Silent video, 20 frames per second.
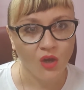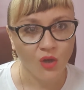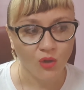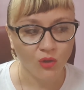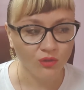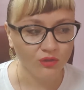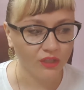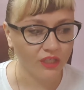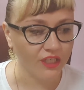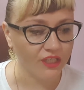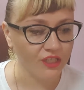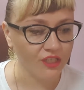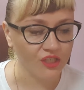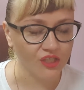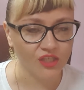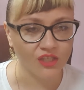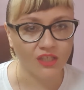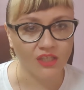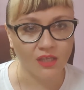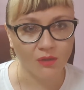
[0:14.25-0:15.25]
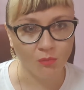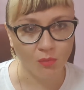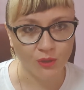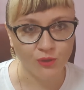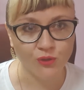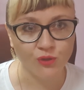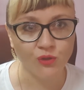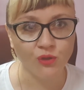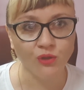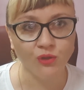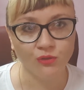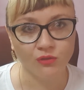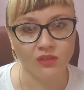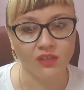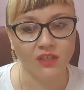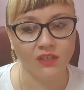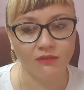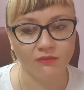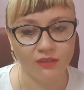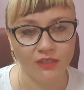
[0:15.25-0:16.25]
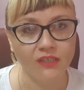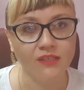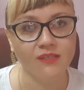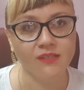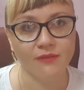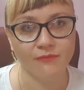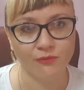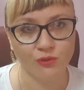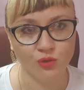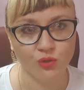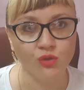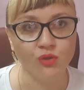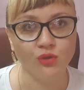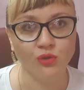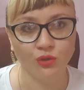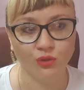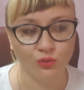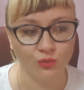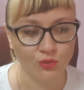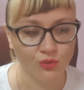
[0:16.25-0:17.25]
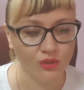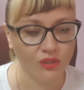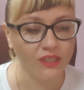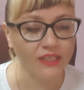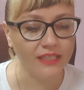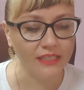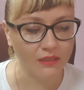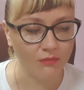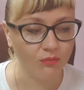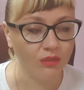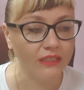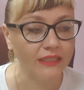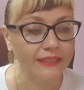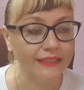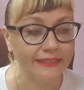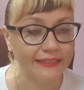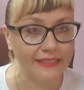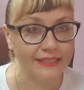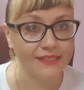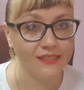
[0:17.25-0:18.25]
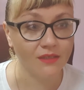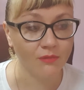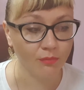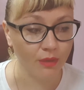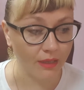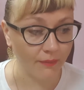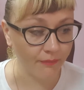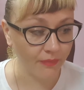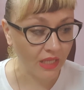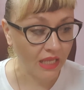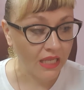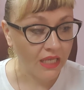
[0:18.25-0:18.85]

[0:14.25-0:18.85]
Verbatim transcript: Он, конечно, небольшой, но, как говорится, все, что нужно именно для себя.